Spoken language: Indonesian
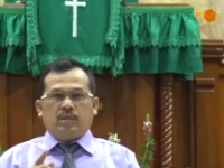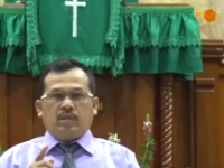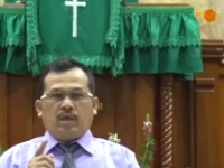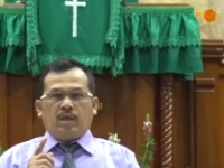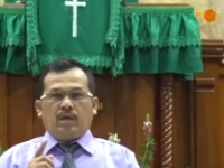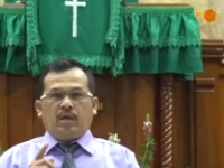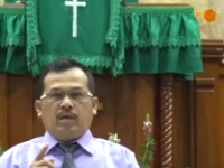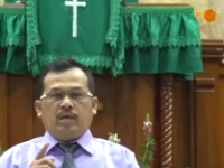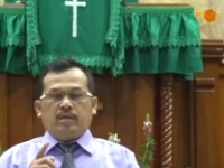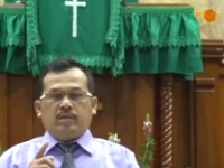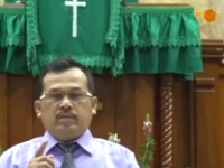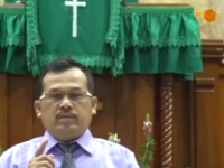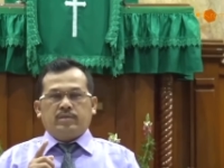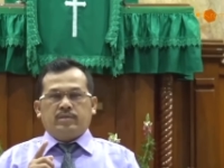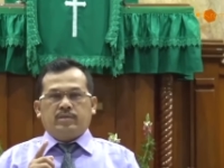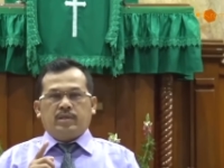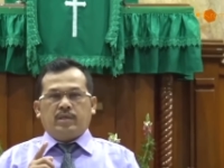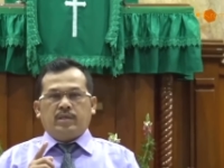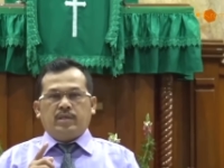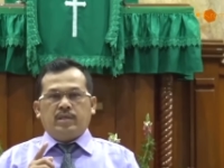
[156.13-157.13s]
kita
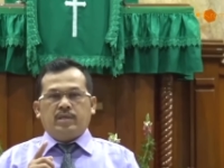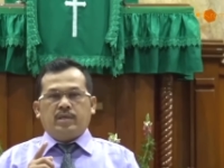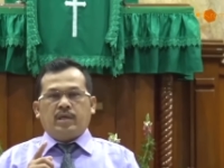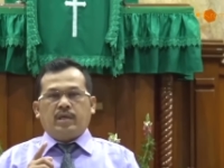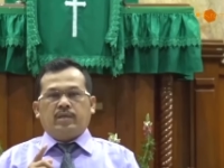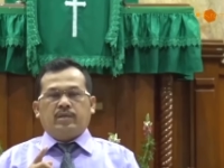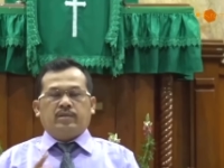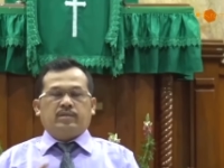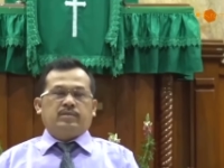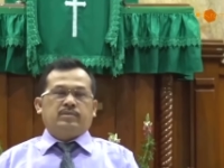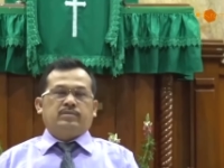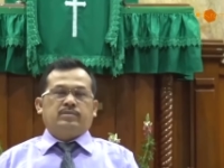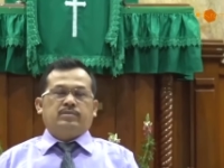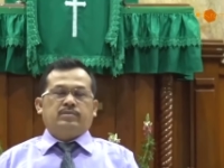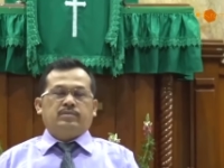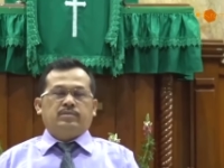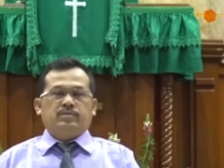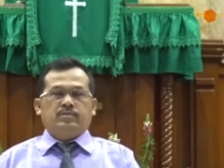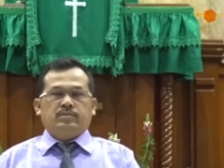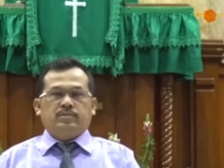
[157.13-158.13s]
jadikan
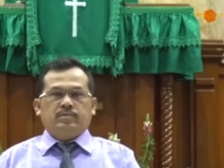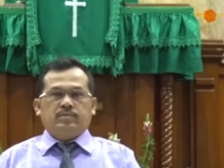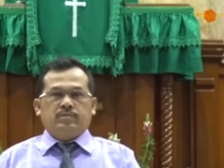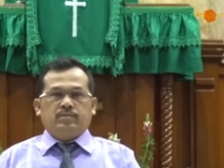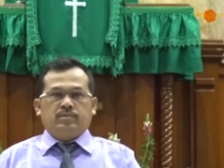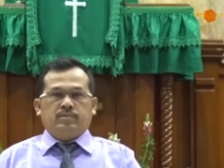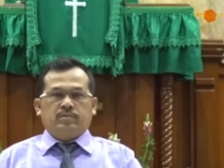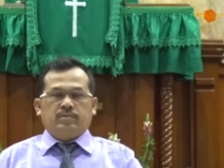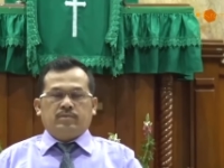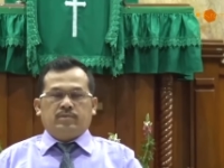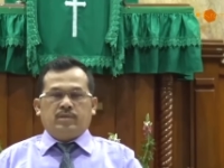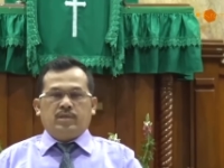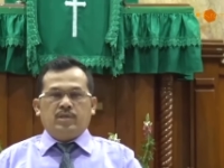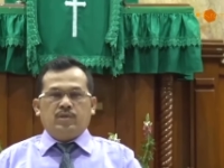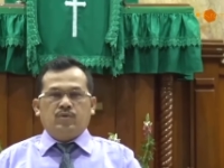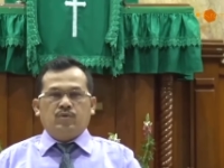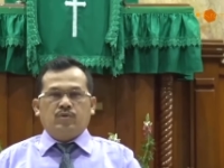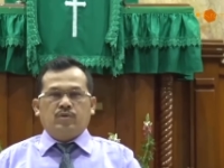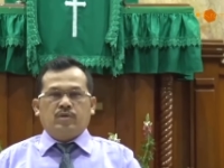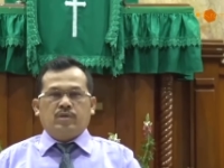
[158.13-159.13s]

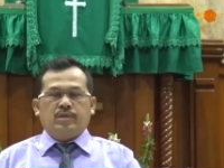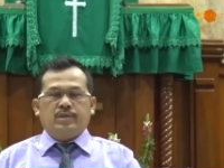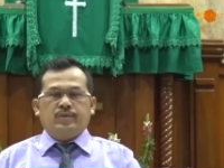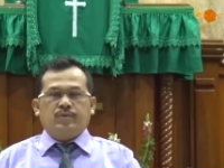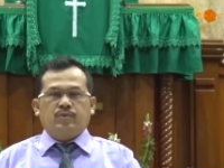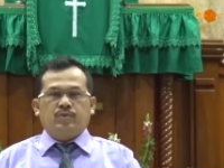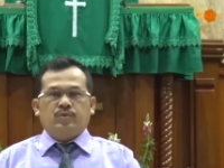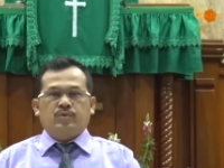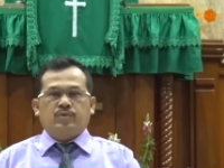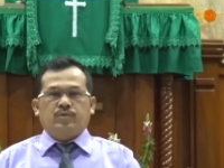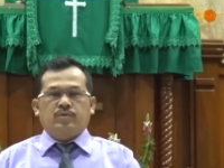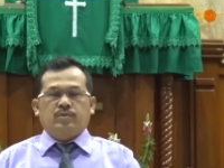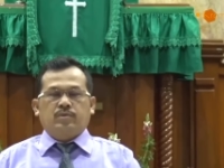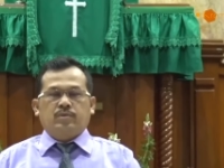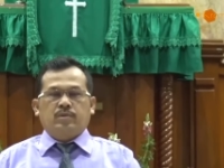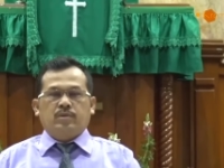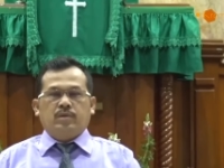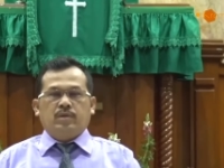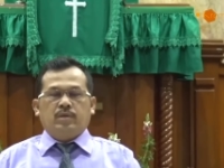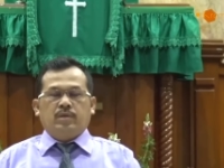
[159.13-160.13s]
Yesus
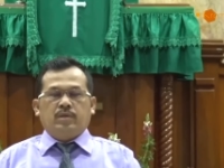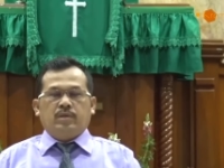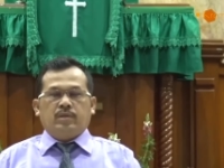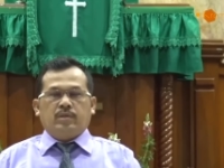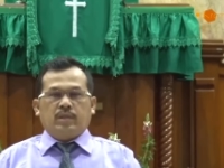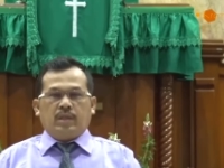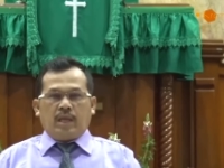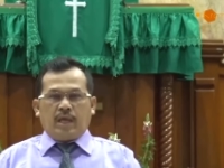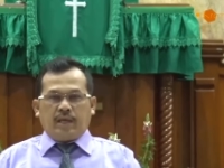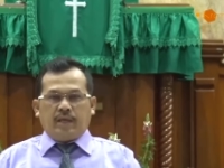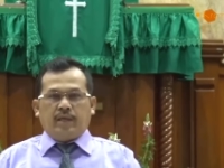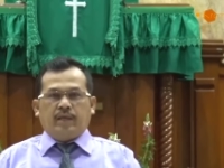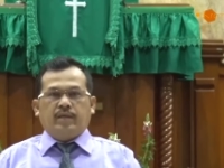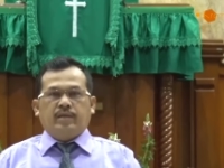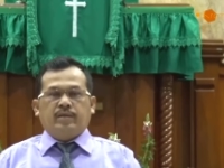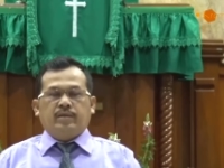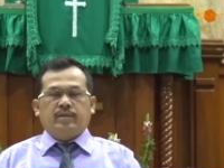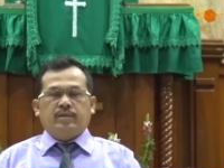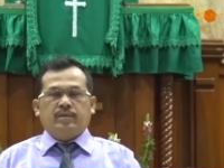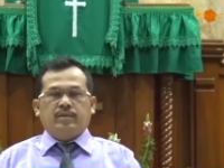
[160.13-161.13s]
Kristus
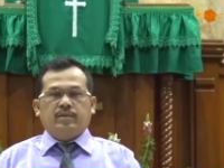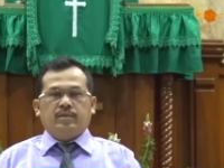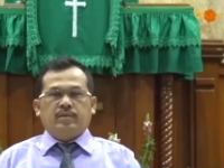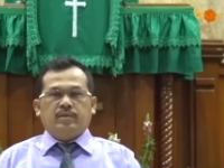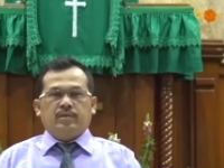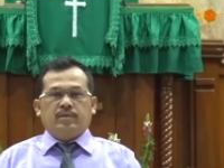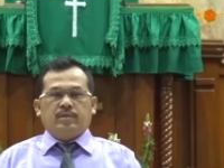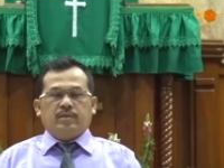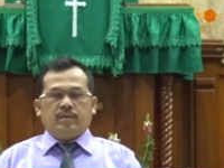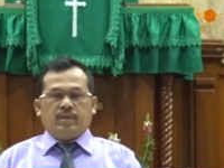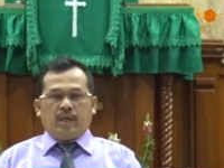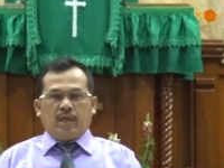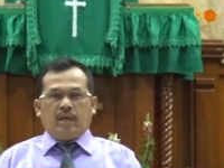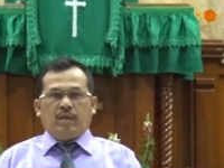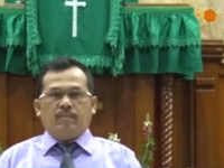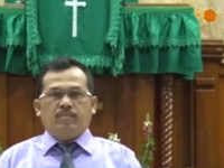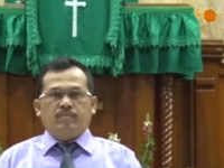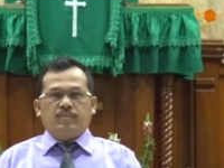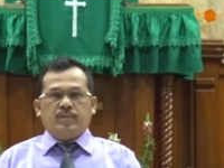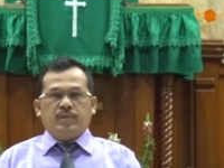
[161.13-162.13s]
teladan
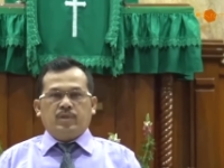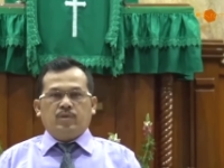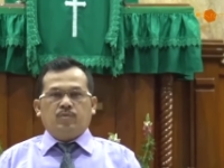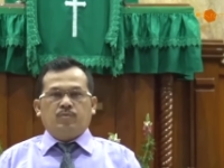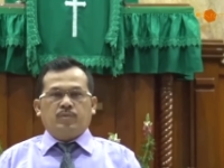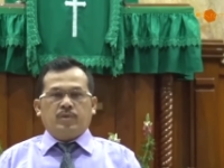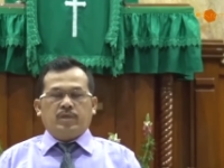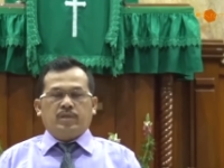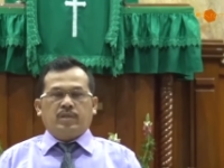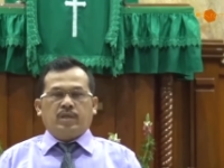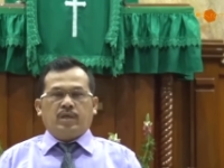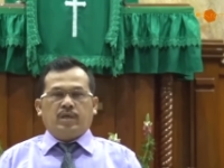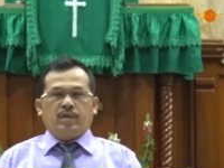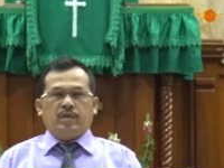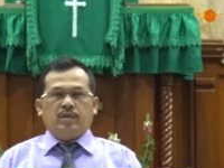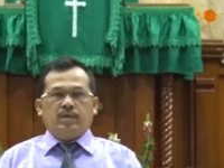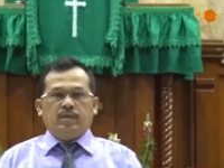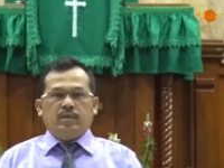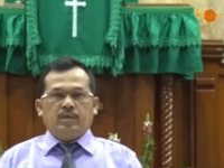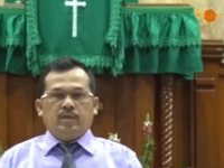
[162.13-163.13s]
dalam hidup
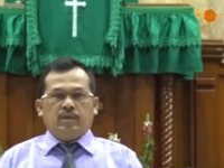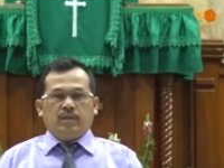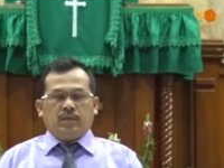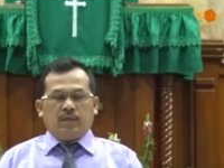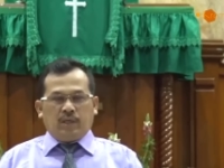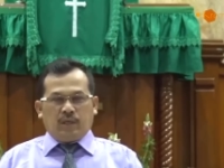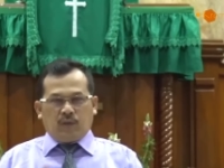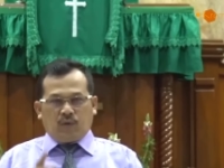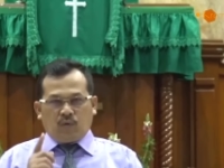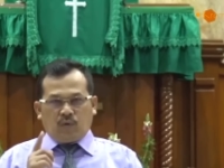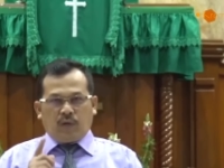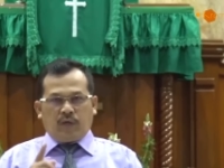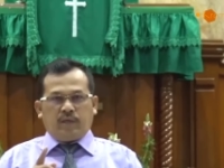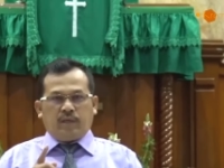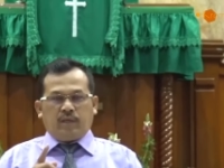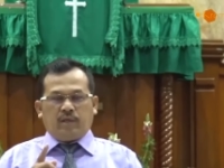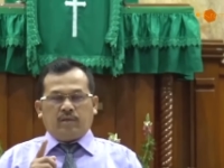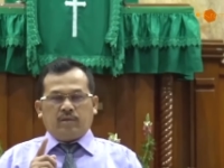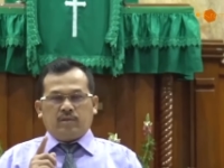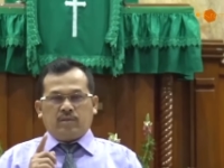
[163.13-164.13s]
kita.
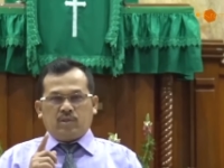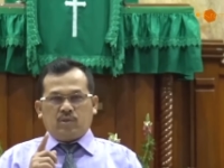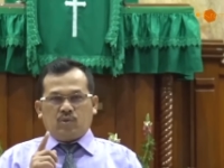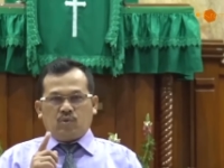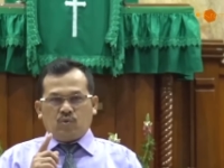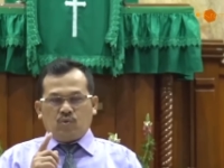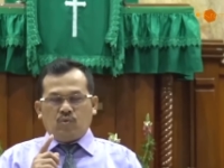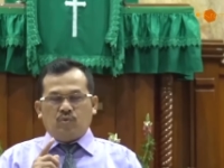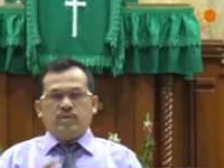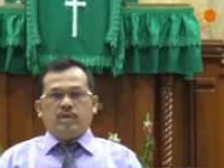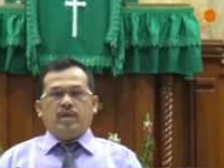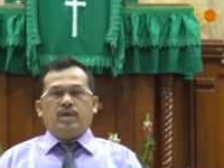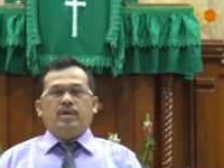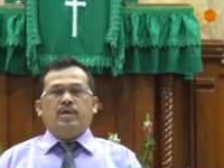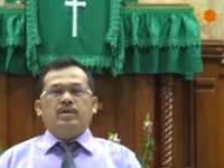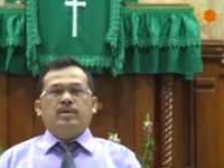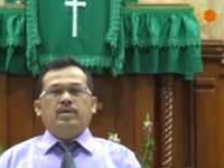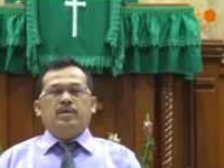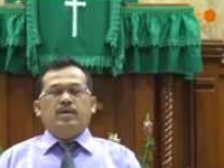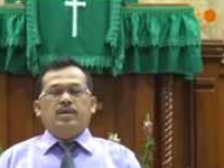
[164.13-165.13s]
Itulah yang
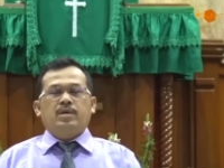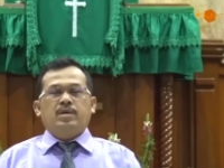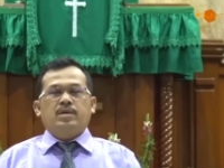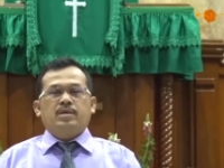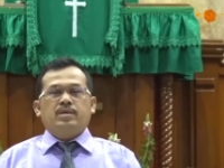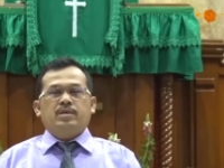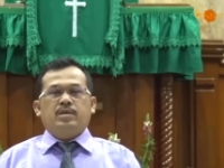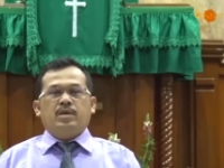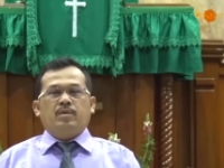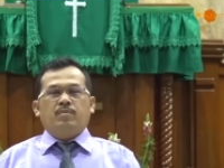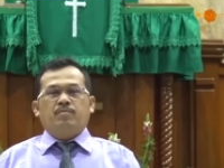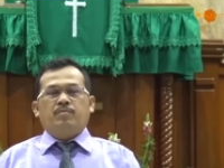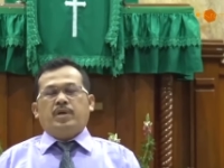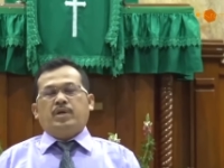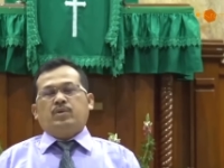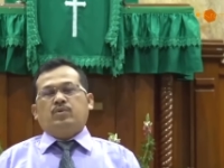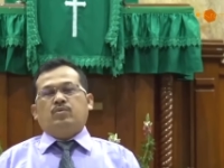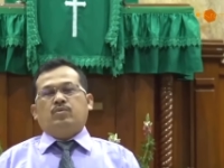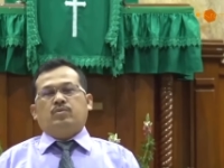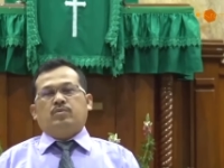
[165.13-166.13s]
sesungguhnya
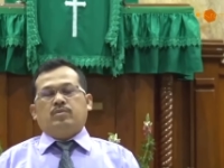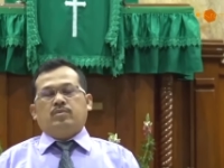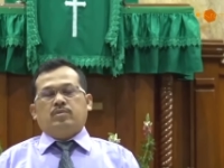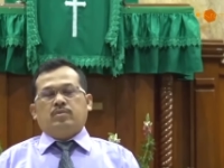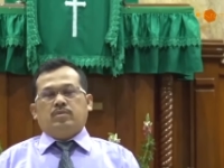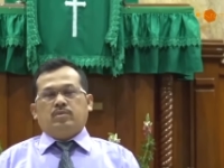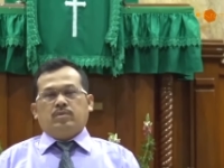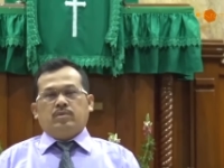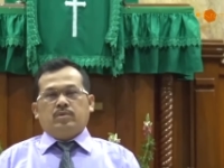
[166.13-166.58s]
yang patut